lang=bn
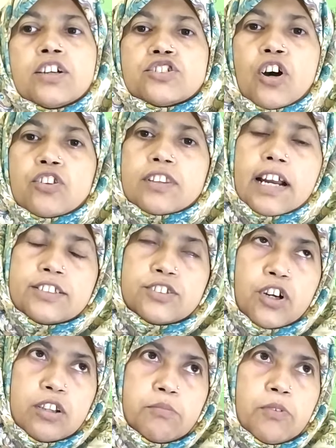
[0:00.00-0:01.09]
সন্তান
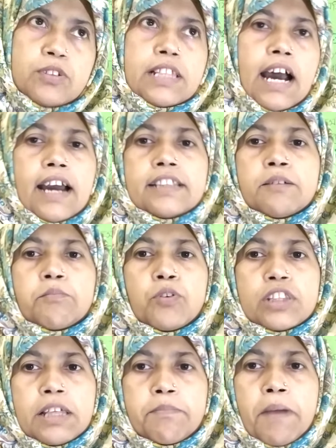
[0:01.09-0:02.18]
জন্মদান
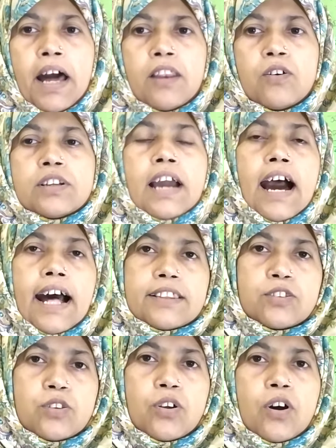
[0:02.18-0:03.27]
প্রতিপালন
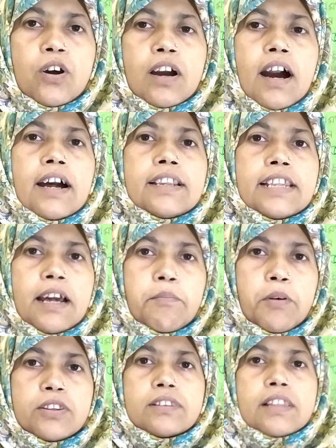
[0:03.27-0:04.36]
আত্মরক্ষা
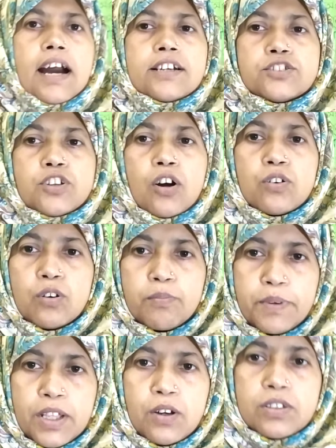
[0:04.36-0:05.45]
নিরাপত্তা
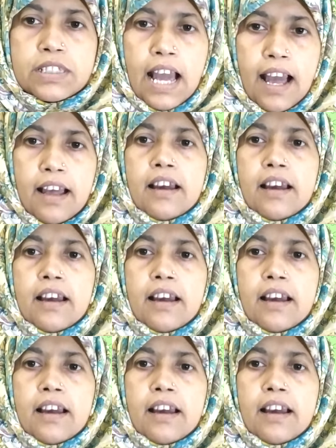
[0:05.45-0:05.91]
সংগোপ্রিয়তা